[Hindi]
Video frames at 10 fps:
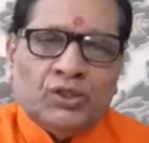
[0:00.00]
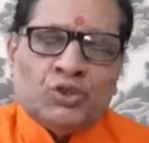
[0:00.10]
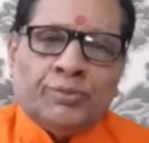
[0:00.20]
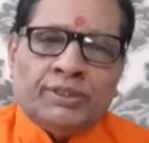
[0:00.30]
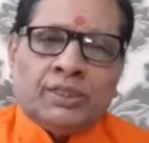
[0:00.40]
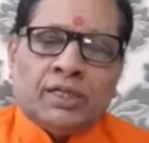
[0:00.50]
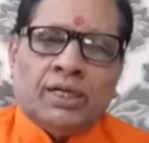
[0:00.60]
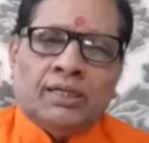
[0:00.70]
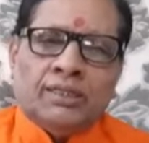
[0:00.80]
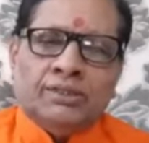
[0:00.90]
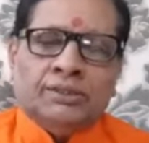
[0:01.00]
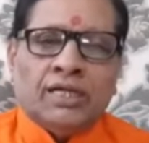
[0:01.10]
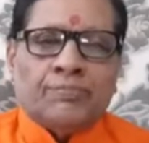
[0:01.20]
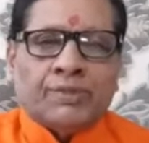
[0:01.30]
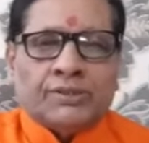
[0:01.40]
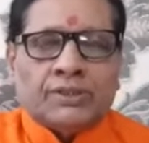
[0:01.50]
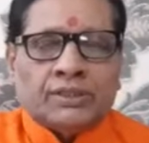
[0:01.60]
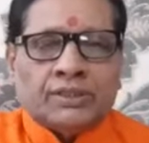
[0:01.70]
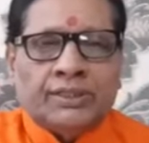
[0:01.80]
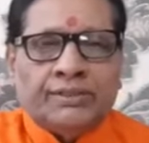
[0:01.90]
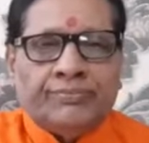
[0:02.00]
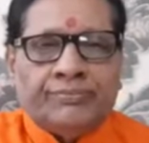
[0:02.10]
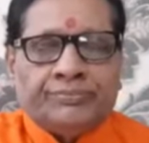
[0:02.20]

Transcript: इस मंत्र का जाप कर सकते हैं